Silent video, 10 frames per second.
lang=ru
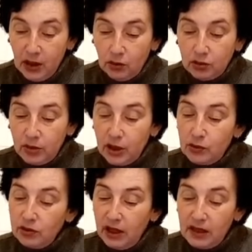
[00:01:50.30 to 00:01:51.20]
Он
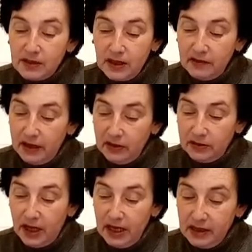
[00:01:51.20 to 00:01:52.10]
миллион раз говорил
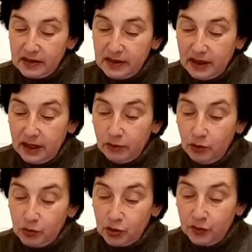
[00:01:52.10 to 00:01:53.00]
на лекциях о
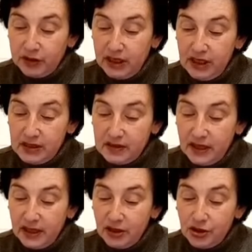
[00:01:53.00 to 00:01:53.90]
том, что в такие
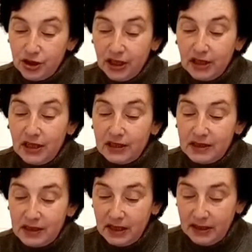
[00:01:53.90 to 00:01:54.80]
стаканчики
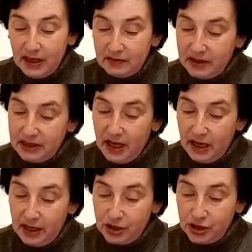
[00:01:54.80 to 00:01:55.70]
нельзя наливать
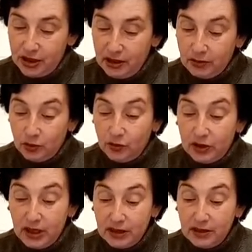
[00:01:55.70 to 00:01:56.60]
горячее, но,
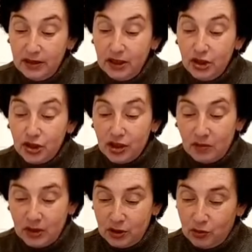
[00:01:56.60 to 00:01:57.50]
видать,
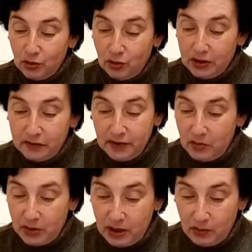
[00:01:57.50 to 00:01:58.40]
ничем этих уродов
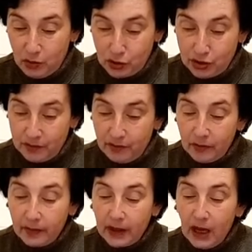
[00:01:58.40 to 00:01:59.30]
не проймешь.
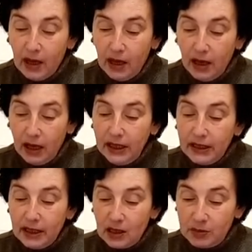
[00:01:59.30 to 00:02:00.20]

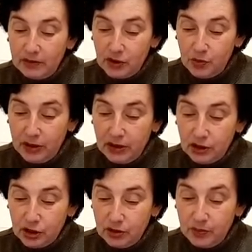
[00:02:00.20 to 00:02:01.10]
Олег Карпович предлож...